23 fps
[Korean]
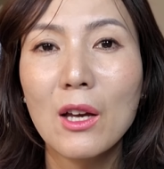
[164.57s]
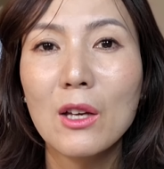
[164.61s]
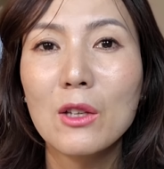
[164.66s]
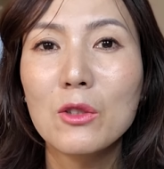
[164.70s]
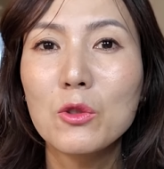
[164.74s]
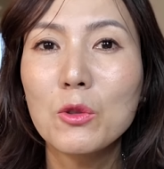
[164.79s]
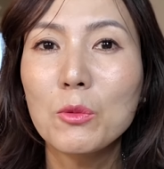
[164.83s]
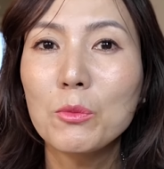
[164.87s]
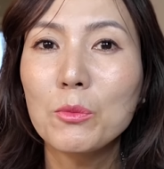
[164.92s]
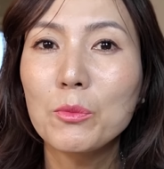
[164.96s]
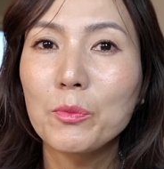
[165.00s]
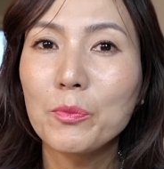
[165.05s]

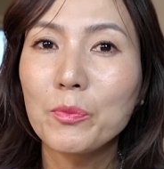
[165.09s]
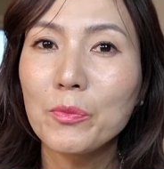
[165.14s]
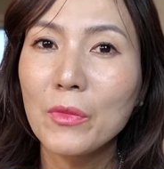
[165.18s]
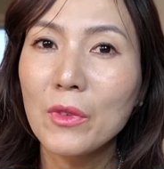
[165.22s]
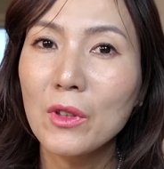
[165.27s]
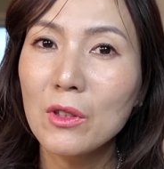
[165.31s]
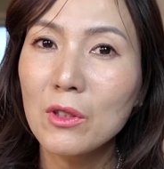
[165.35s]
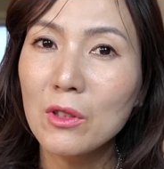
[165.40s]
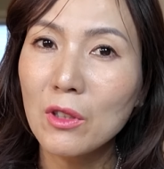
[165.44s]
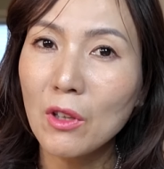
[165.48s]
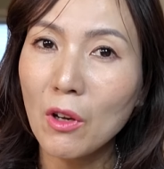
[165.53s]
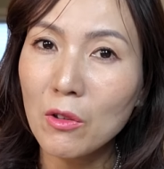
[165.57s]
좀
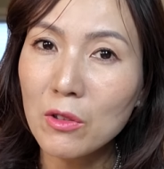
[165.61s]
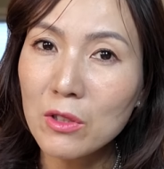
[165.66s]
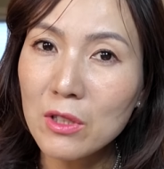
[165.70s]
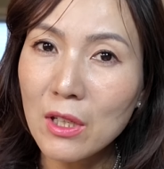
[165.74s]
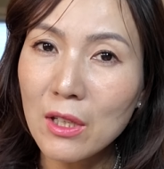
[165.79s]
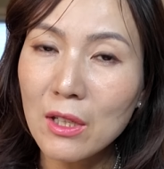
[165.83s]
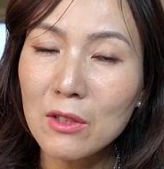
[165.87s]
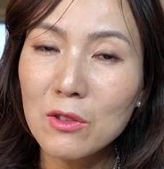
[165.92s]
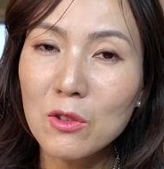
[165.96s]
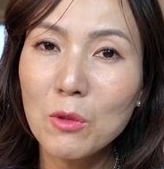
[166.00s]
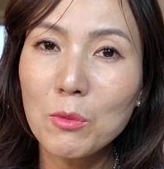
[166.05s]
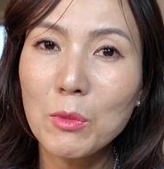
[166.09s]

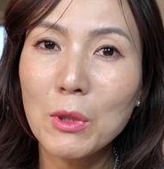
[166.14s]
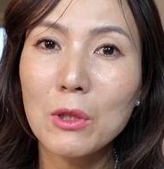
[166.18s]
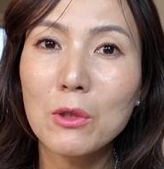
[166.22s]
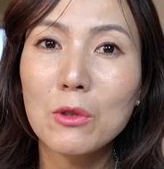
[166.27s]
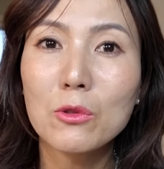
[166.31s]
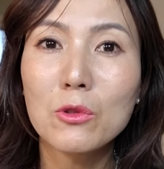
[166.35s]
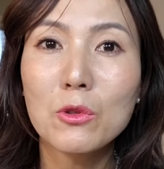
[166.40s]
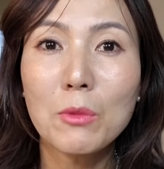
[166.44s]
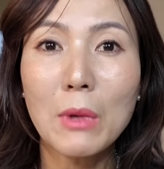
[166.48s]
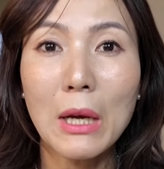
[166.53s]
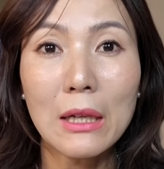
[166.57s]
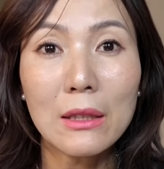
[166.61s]
경제관념이 있고
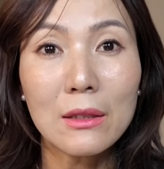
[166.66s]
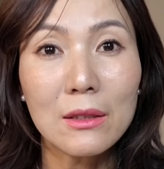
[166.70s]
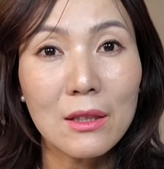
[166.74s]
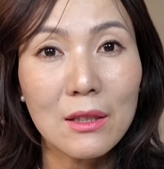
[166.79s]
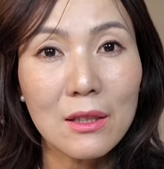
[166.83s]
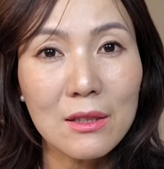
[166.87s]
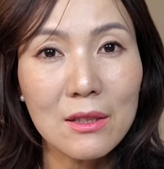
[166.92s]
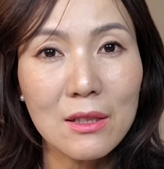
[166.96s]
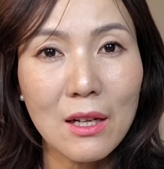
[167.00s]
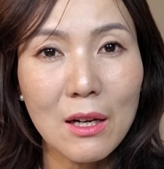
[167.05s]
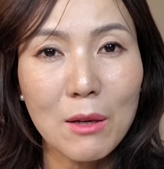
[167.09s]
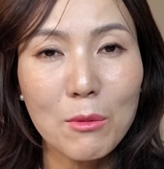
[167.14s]
좀
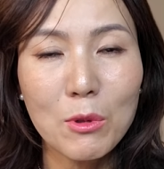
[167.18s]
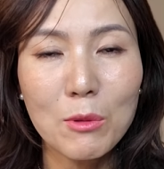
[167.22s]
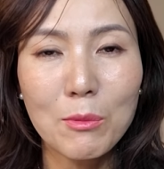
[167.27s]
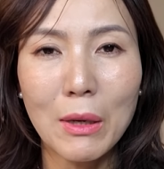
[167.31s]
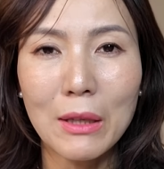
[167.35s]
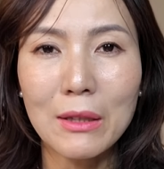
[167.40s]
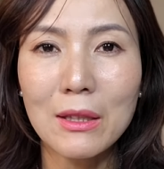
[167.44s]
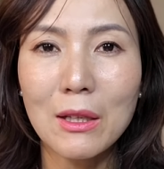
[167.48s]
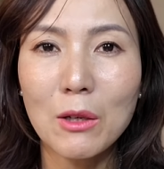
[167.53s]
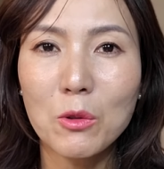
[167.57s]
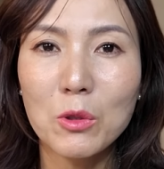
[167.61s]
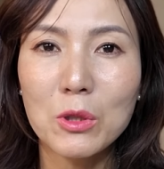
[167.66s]
알뜰한 사람을
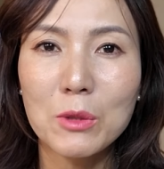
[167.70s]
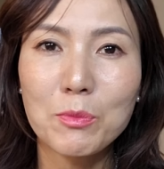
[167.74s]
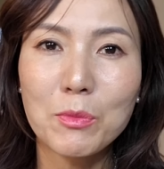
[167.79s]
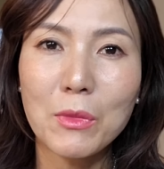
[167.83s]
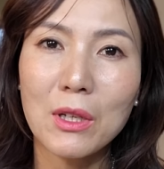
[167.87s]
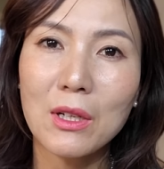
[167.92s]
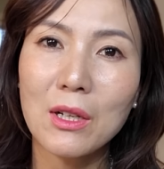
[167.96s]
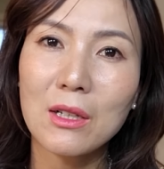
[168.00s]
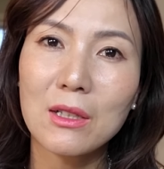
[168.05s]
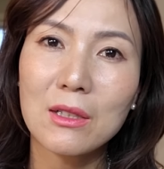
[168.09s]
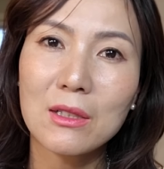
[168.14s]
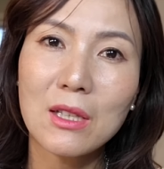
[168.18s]
만나고
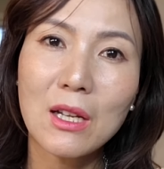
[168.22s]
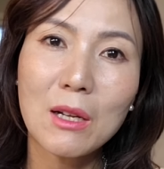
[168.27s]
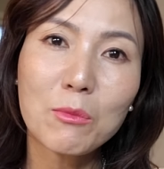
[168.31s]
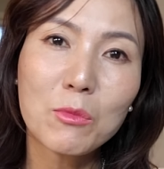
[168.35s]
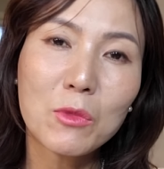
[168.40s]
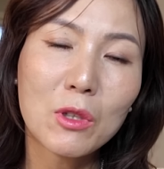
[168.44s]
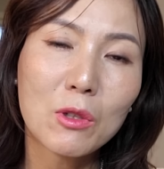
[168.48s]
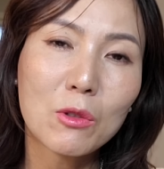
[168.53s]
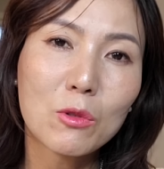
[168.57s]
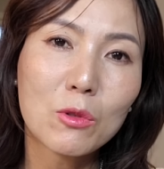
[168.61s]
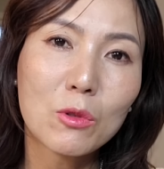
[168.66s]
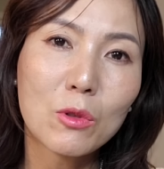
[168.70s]
싶다라는 사람도
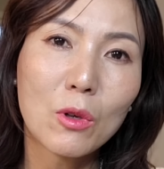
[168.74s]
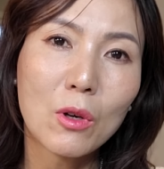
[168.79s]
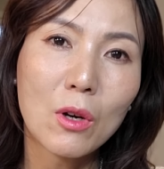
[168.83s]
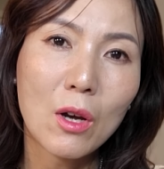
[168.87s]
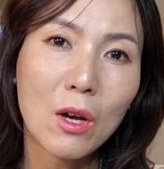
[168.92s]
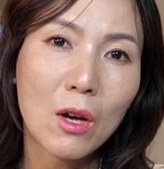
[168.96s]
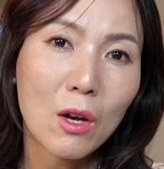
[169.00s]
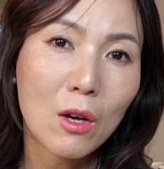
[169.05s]
있고,